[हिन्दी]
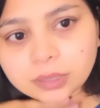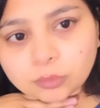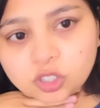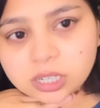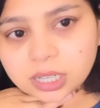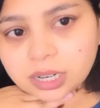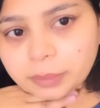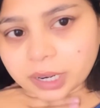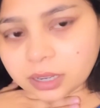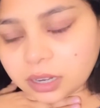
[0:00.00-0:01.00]
मुझे लग रहा है
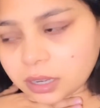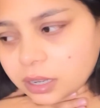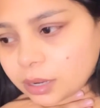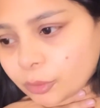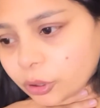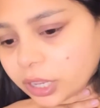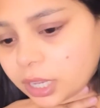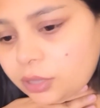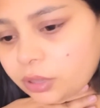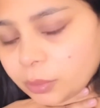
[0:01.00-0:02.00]
मेरा गला ख़राब हो गया है क्योंकि